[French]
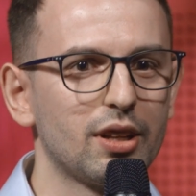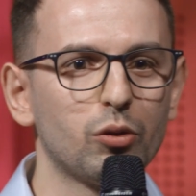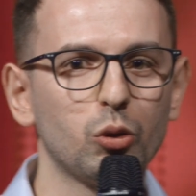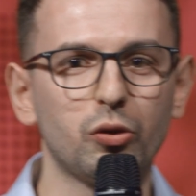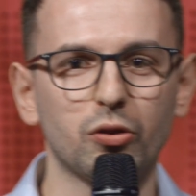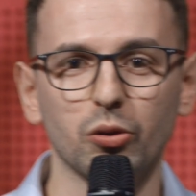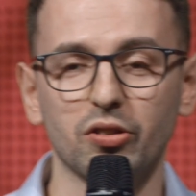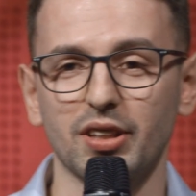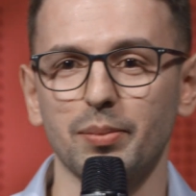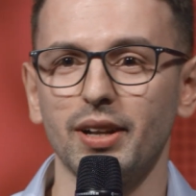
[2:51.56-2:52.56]
l'évolution de
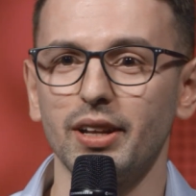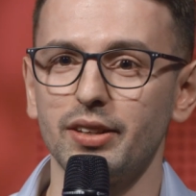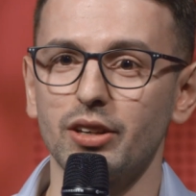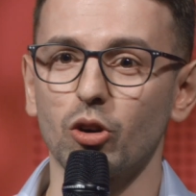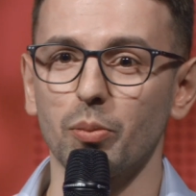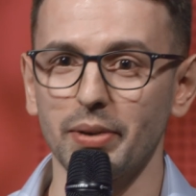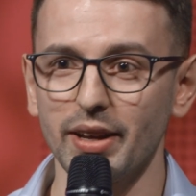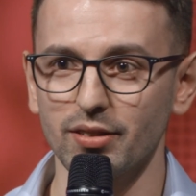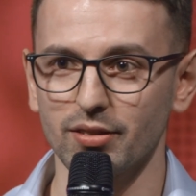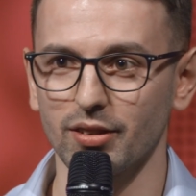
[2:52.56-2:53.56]
cette maladie
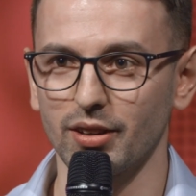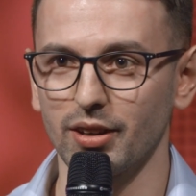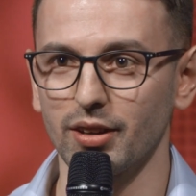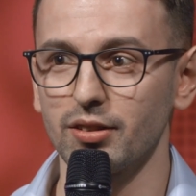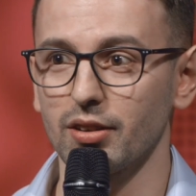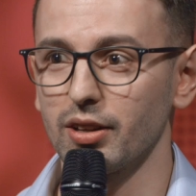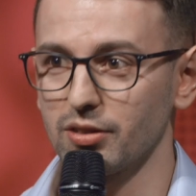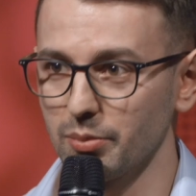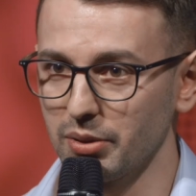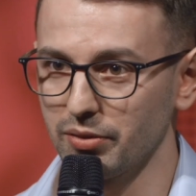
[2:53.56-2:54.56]
complexe sera
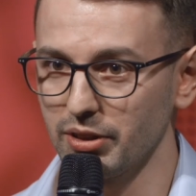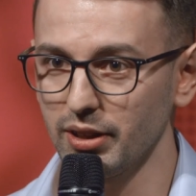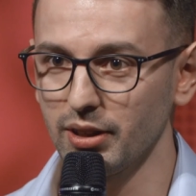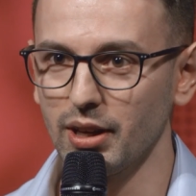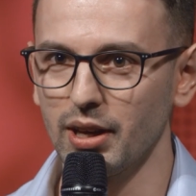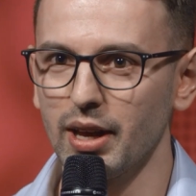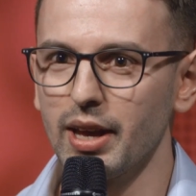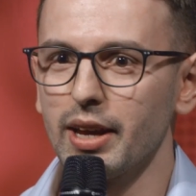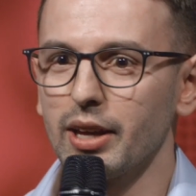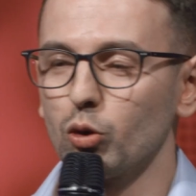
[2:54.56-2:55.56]
simplifiée et